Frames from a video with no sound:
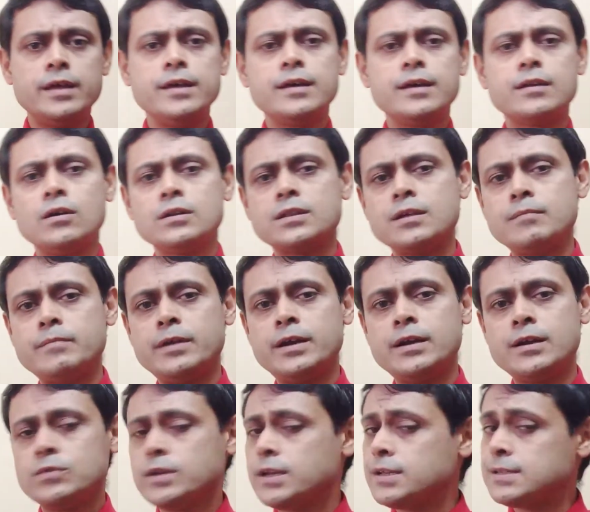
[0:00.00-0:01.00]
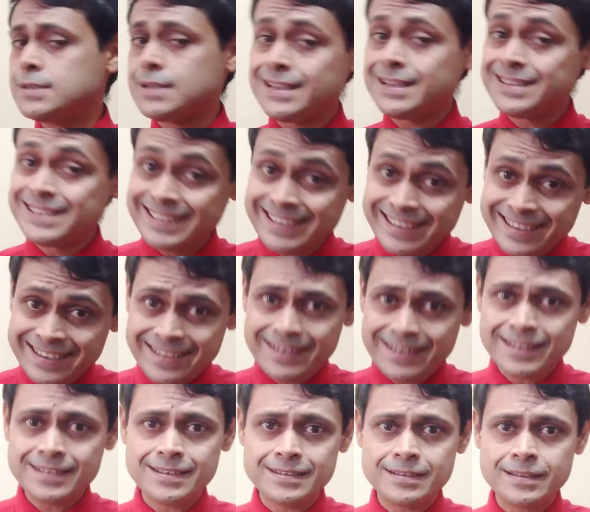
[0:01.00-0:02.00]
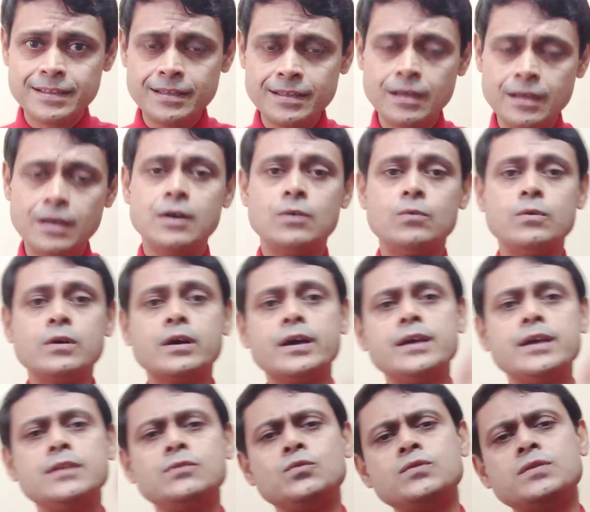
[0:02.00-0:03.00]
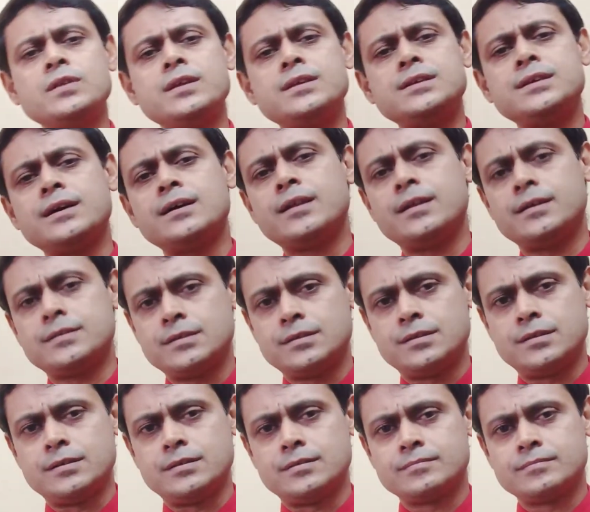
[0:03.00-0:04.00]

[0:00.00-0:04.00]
एकलौता बेटा उनके साथ नहीं रहते थे वो कहीं दूसरी जगह रहते थे